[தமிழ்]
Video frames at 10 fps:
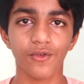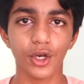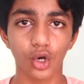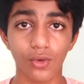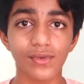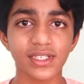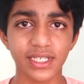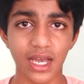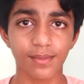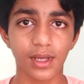ஒரு வீடியோ
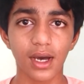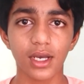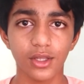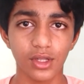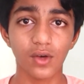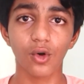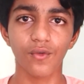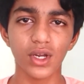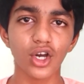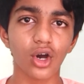கான்ஃபரன்சிங் ஆப் தான் இது வந்து
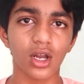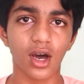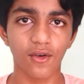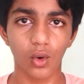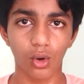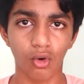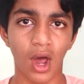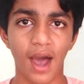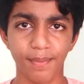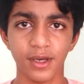ஒரு வீடியோ கால்காகவே உள்ள
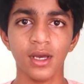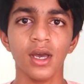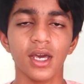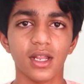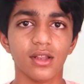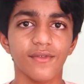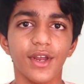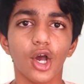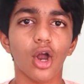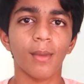ஒரு ஆப் இதில் வந்து
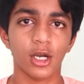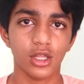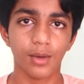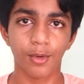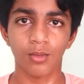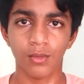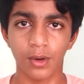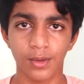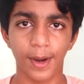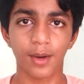வீடியோ கால் மட்டும்தான் போட
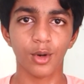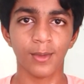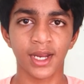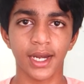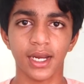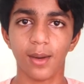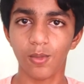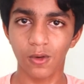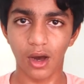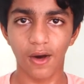பண்ண முடியுமான்னு
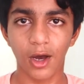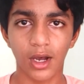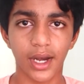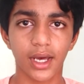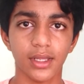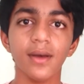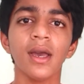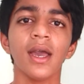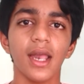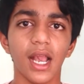கேட்டிங்கன்னா கிடையாது
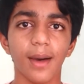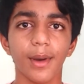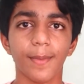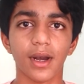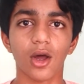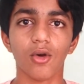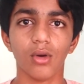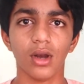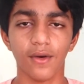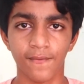எல்லாமே பண்ணலாம்
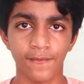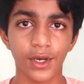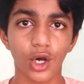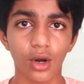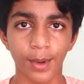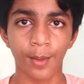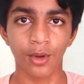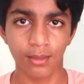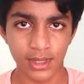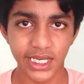உங்களால் வீடியோ கால் பண்ண
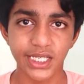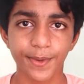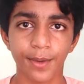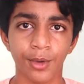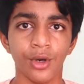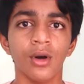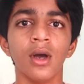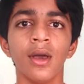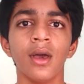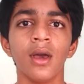முடியும் மெசேஜ் பண்ண முடியும்
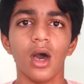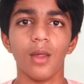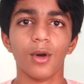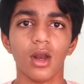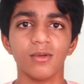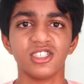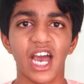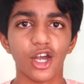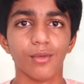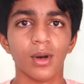அது மட்டும் இல்லாமல்
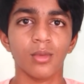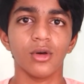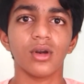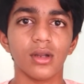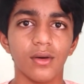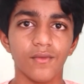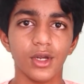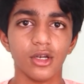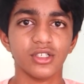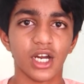சாட்டும் பண்ண முடியும்
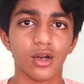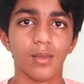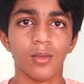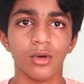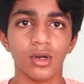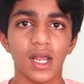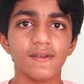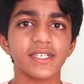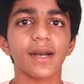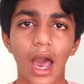வீடியோ சாட்டும் பண்ண முடியும்
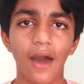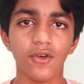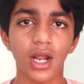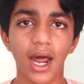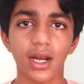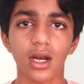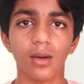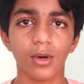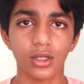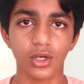லைவ் சாட் வெறும்
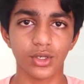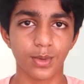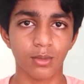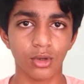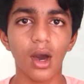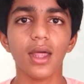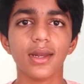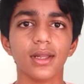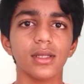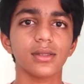ஆண்ட்ராய்டில் மட்டும்தான் யூஸ் பண்ண முடியும்
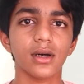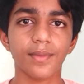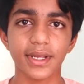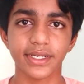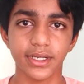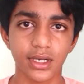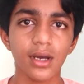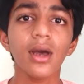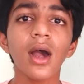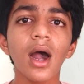அதனால தான் தேர்ட் பிளேஸில்
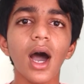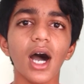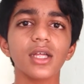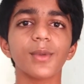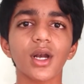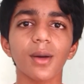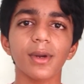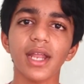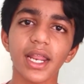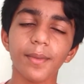இருக்குது அது மட்டும்
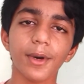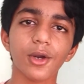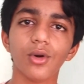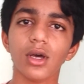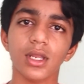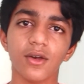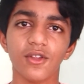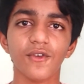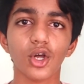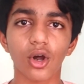இல்லாமல் நிறைய பேர் கூட நீங்கள்
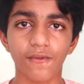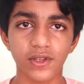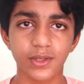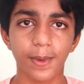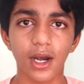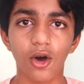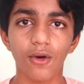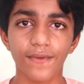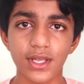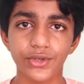வந்து வீடியோ கான்ஃபரன்ஸ் பண்ணலாம்
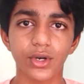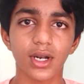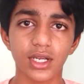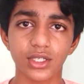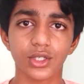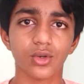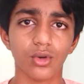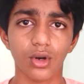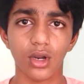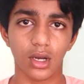உங்கள் ஃப்ரெண்ட்ஸோட ரிலேஷன்ஸ்
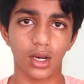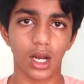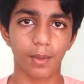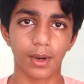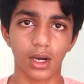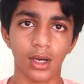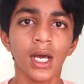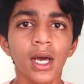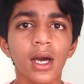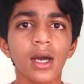நீங்கள் நிறைய பண்ணலாம்